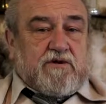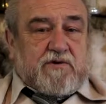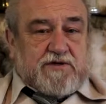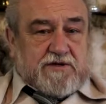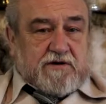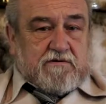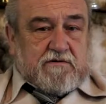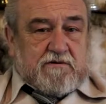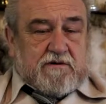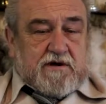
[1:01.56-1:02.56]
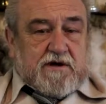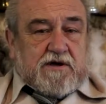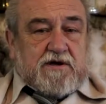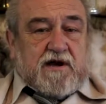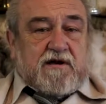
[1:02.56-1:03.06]
niemieckiego
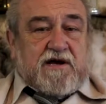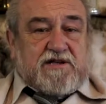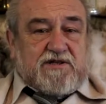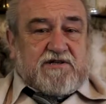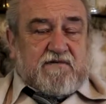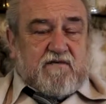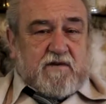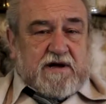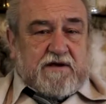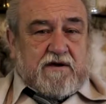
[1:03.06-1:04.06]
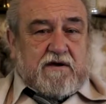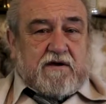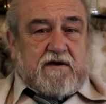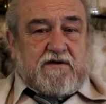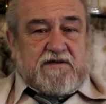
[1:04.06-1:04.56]
i na każde zawołanie
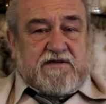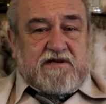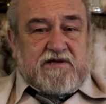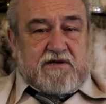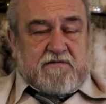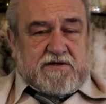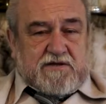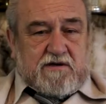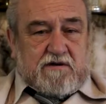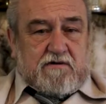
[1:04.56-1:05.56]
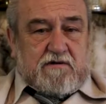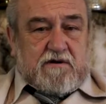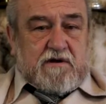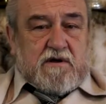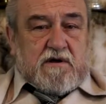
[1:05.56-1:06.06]
cesarza niemieckiego
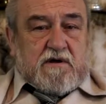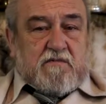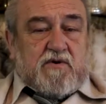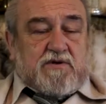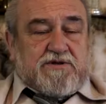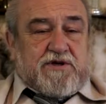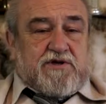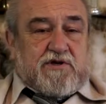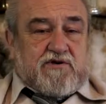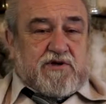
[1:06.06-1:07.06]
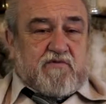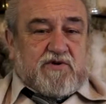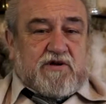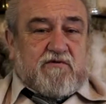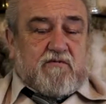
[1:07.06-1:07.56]
Polski książę musiał,